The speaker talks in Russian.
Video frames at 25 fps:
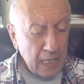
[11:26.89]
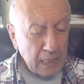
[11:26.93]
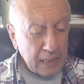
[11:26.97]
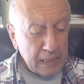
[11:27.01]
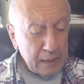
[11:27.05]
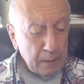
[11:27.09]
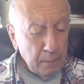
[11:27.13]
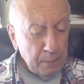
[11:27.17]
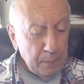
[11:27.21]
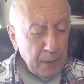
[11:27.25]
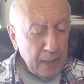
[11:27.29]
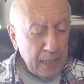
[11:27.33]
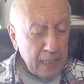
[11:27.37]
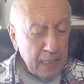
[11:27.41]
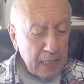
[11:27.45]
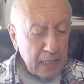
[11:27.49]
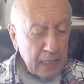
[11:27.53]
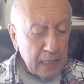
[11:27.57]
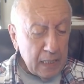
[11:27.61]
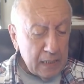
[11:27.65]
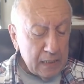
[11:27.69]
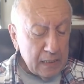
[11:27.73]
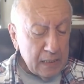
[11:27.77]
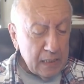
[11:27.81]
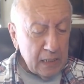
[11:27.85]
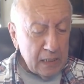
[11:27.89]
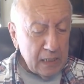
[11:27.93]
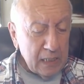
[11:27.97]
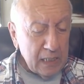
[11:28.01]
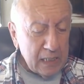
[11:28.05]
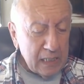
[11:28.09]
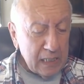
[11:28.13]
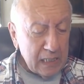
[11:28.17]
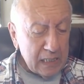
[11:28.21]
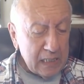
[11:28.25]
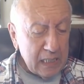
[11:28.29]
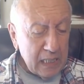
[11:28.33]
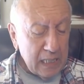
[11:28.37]
Теперь, э,
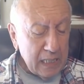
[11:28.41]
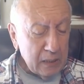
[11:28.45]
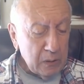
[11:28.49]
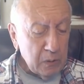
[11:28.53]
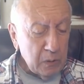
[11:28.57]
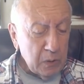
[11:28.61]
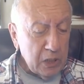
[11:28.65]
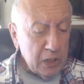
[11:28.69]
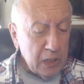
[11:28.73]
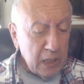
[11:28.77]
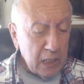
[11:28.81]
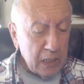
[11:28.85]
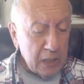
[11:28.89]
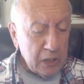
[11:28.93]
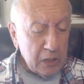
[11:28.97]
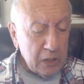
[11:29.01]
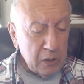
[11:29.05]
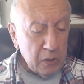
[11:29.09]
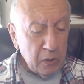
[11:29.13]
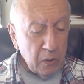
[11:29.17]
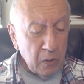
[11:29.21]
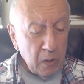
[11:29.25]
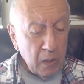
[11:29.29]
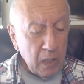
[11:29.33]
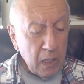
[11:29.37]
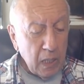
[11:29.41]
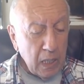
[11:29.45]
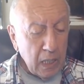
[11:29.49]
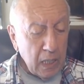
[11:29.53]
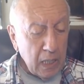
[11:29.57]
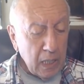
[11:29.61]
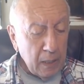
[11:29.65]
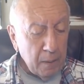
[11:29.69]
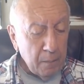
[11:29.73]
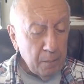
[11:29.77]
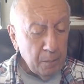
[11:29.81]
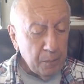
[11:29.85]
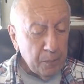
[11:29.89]
значит, следующее,
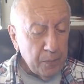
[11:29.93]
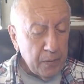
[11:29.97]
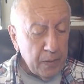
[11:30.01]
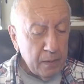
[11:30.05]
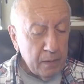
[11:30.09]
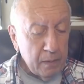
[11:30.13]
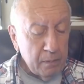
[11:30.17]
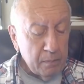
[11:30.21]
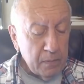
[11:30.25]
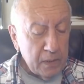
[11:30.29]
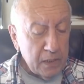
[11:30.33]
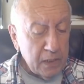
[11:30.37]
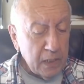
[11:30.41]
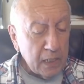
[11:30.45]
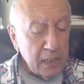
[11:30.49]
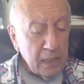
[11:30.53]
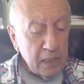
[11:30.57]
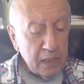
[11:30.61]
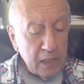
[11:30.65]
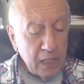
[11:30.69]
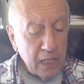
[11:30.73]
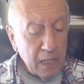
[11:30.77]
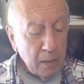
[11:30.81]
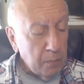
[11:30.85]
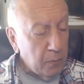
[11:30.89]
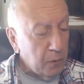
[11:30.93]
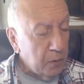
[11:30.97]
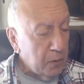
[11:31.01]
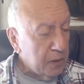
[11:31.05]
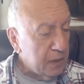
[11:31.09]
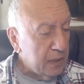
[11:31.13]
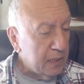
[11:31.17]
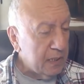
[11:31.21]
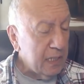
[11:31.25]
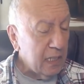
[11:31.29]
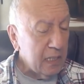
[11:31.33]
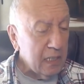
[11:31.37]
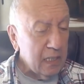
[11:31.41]
что значит, эм, они требуют
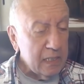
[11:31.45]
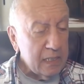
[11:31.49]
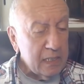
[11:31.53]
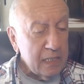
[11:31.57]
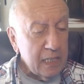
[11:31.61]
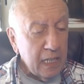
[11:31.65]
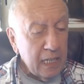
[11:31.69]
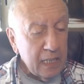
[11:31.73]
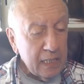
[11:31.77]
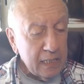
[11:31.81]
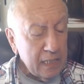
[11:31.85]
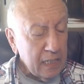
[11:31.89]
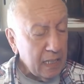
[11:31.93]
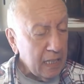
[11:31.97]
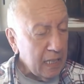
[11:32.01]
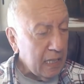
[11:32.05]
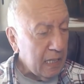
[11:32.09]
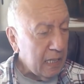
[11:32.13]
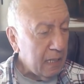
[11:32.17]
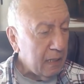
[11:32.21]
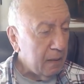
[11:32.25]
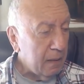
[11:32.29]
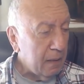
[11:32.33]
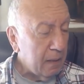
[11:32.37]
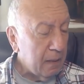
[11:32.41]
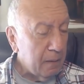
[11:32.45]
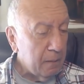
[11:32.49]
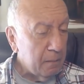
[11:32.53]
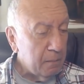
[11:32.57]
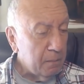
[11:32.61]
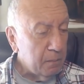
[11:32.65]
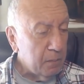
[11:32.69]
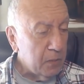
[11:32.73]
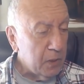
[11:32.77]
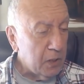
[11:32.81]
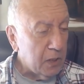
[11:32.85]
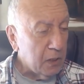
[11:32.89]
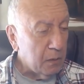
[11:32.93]
сделать, это э,
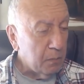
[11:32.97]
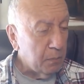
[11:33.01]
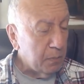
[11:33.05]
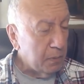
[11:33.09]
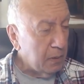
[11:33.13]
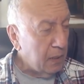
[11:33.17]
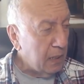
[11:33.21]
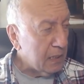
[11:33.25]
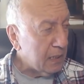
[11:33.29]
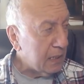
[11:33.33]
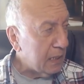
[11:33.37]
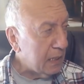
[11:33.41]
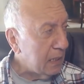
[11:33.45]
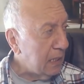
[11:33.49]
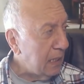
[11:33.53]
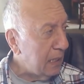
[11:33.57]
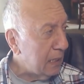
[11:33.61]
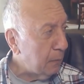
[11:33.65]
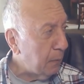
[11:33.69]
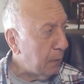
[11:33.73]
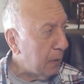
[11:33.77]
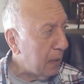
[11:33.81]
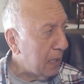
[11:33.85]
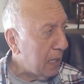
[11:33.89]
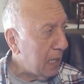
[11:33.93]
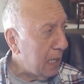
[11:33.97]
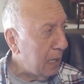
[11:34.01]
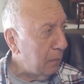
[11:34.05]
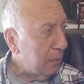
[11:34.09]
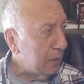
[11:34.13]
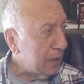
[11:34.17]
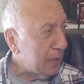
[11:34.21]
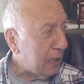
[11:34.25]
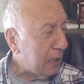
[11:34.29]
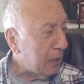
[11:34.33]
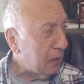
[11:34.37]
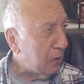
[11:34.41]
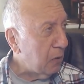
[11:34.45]
значит, есть, есть программа,
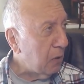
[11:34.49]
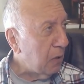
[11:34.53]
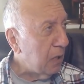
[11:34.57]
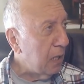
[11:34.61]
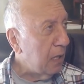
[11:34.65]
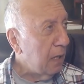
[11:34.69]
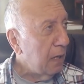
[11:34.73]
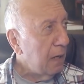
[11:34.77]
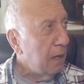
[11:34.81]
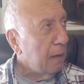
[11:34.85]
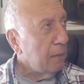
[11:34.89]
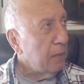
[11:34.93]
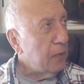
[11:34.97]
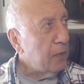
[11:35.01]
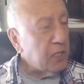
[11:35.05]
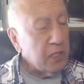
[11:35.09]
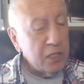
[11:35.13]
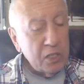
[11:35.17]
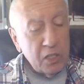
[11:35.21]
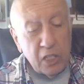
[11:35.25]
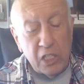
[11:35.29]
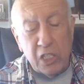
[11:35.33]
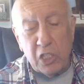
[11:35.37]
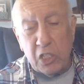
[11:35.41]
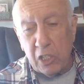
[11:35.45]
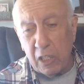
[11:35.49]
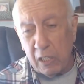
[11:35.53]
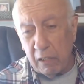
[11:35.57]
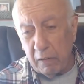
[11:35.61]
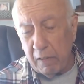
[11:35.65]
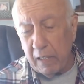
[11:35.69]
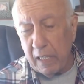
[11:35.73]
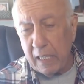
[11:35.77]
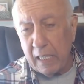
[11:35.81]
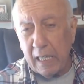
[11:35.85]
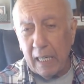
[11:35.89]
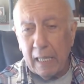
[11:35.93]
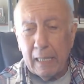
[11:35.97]
с которой значит, три
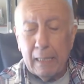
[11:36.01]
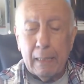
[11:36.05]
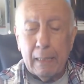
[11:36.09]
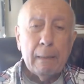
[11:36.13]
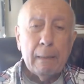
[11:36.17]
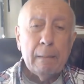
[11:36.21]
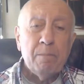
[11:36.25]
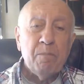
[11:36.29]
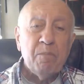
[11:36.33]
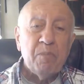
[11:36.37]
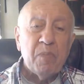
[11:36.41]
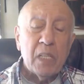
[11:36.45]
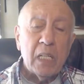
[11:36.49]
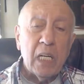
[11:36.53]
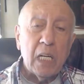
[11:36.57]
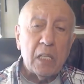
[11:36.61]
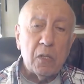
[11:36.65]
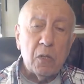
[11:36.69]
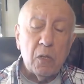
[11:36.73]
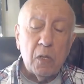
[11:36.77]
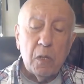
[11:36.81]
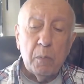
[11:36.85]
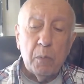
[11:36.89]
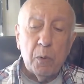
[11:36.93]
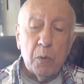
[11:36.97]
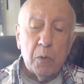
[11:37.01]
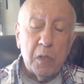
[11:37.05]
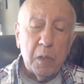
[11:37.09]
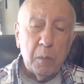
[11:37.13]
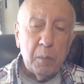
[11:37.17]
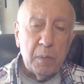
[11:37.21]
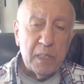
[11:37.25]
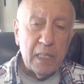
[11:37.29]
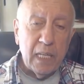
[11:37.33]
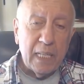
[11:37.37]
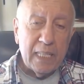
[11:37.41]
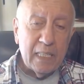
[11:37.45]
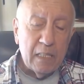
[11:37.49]
человека которые будут
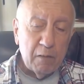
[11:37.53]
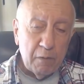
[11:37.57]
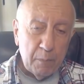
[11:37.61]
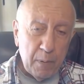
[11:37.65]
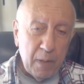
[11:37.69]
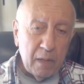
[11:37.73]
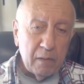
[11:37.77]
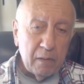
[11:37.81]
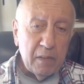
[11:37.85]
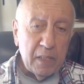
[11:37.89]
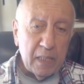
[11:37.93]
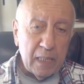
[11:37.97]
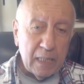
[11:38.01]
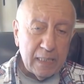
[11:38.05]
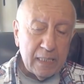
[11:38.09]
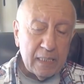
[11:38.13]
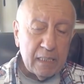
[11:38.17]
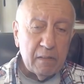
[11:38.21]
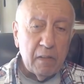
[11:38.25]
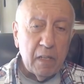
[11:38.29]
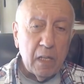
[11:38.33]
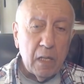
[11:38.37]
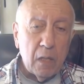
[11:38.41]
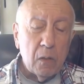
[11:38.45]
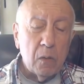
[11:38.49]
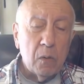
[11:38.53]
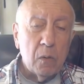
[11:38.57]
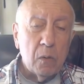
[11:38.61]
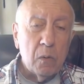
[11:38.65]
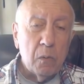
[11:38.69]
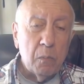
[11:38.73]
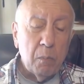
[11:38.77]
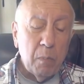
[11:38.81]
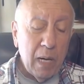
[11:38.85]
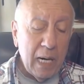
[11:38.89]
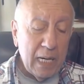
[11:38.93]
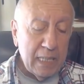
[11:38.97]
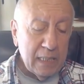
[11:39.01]
обязательно в правительстве у
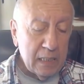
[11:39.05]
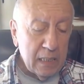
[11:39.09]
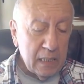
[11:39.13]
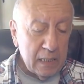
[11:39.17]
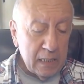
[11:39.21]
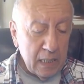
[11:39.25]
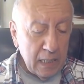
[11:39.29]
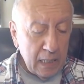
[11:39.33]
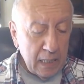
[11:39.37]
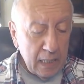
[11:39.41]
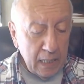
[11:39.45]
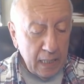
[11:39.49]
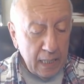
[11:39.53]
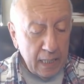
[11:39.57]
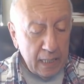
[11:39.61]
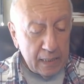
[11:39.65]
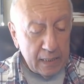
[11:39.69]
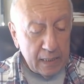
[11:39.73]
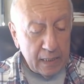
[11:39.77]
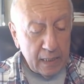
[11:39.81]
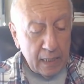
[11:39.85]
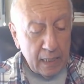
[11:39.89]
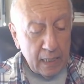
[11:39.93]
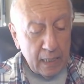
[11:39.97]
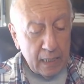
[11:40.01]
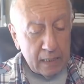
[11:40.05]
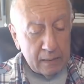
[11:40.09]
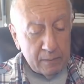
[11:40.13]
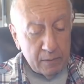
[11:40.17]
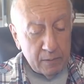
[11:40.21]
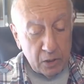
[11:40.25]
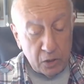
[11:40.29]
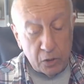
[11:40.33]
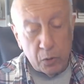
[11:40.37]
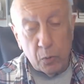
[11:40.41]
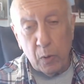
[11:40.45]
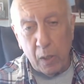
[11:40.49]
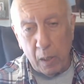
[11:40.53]
Байдена, это
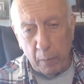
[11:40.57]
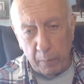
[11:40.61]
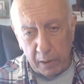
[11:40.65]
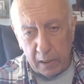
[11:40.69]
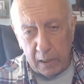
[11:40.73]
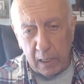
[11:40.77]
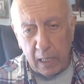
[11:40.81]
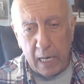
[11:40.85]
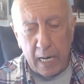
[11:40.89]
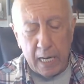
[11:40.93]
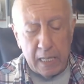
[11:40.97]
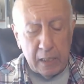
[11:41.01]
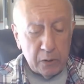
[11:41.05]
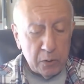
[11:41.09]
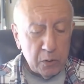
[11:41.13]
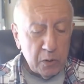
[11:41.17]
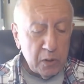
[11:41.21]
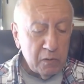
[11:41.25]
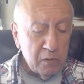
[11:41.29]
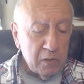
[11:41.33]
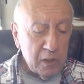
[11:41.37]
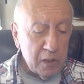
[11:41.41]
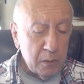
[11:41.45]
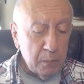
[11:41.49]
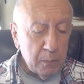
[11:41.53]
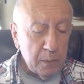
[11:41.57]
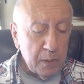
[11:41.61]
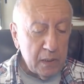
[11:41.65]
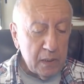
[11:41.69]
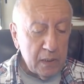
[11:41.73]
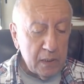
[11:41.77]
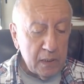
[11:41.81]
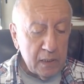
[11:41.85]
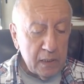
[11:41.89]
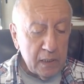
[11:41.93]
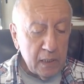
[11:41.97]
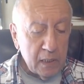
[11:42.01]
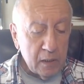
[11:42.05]
значит, ну, Камала Харрис, уже
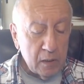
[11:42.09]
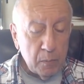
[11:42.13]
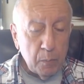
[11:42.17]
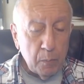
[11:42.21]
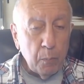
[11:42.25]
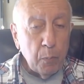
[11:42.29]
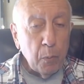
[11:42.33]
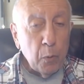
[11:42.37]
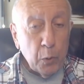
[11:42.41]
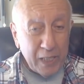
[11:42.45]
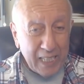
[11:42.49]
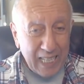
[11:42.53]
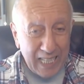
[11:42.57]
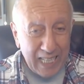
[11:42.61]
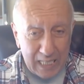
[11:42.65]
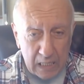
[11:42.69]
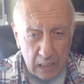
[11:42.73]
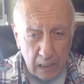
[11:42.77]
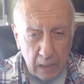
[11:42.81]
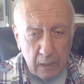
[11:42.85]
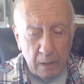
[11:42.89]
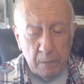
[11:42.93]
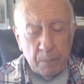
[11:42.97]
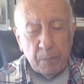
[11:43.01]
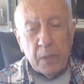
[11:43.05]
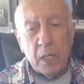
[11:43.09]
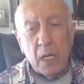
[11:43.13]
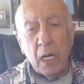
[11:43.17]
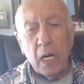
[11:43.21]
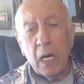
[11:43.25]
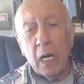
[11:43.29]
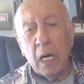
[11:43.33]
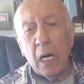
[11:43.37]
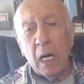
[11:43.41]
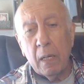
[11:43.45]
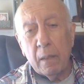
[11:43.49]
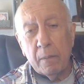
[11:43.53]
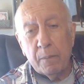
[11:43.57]
вице-президент, Букер,
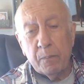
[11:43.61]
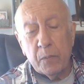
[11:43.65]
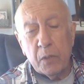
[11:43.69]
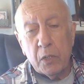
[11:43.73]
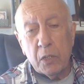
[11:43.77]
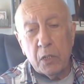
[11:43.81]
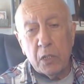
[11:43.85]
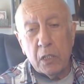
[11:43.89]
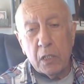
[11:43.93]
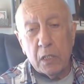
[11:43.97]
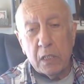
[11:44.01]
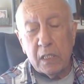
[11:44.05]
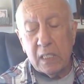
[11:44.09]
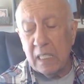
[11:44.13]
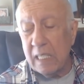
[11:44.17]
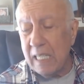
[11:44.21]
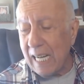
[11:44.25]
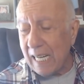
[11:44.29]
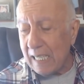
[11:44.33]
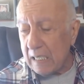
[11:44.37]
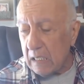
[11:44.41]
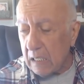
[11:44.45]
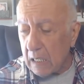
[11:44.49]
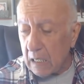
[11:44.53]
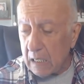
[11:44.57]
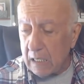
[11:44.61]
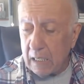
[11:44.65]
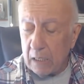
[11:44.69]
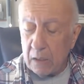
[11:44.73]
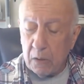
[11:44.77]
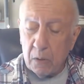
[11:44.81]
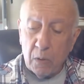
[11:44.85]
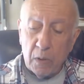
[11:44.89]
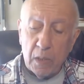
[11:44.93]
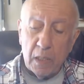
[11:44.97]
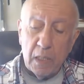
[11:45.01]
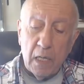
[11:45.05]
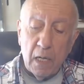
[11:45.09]
а, значит, сенатор,
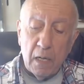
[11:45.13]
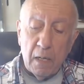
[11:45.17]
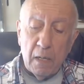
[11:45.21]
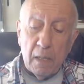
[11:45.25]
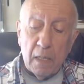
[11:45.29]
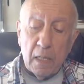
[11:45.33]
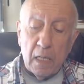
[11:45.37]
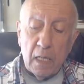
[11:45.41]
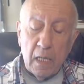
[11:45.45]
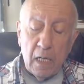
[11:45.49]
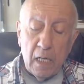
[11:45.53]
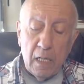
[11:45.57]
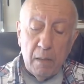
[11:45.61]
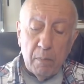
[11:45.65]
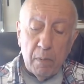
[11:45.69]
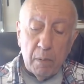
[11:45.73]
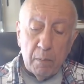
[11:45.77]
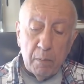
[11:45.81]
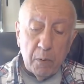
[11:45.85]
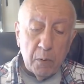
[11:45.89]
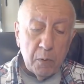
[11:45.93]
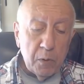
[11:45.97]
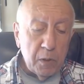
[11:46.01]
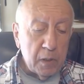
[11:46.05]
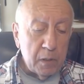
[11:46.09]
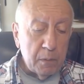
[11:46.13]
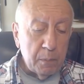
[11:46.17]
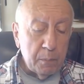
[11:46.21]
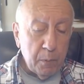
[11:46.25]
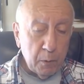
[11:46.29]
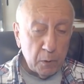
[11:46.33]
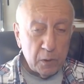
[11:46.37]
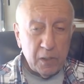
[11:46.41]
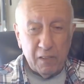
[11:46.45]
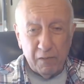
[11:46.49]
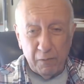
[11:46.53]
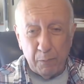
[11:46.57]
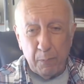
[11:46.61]
который либо будет
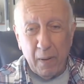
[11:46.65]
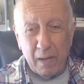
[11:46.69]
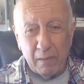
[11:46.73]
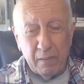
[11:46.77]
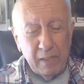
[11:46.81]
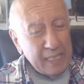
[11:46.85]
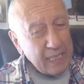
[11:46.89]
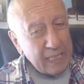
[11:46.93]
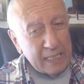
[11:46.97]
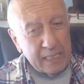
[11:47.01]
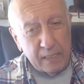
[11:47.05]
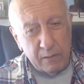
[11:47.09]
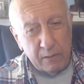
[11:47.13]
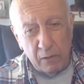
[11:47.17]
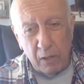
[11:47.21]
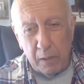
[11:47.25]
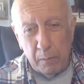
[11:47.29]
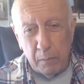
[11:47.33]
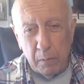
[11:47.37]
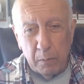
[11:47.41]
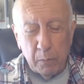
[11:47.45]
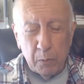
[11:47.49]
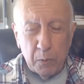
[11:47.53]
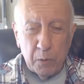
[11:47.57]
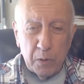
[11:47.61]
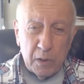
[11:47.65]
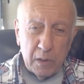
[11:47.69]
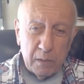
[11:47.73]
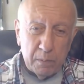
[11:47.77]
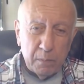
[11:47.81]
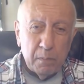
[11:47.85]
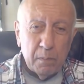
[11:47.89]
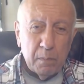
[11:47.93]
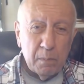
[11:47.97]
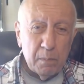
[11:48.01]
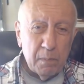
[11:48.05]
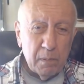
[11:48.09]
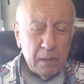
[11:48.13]
просто в правительстве, либо будет
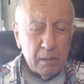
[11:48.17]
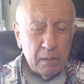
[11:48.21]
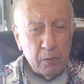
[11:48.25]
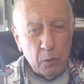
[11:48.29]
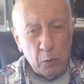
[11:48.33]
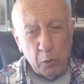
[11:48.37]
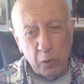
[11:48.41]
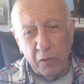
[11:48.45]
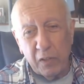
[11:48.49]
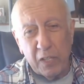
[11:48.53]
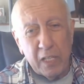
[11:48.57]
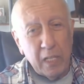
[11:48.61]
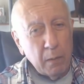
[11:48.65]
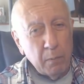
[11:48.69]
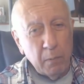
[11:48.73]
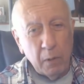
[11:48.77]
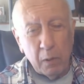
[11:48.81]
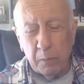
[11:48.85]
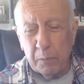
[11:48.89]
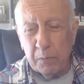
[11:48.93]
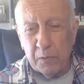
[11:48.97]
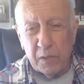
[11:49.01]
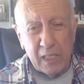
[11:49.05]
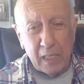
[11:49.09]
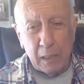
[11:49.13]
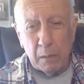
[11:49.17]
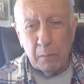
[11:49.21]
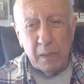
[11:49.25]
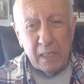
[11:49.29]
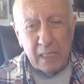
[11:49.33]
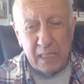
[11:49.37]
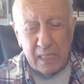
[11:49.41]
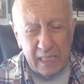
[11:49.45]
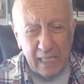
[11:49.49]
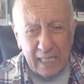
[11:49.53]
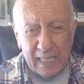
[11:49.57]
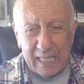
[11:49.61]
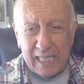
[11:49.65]
руководителем какого-нибудь
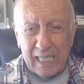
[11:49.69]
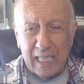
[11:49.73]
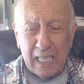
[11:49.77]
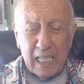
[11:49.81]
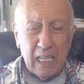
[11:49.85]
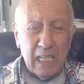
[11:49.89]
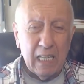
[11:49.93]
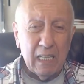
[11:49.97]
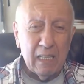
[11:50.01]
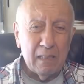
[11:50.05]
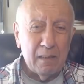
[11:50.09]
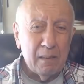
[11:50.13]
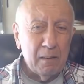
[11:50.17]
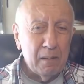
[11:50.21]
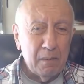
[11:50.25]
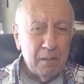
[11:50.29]
комитета э,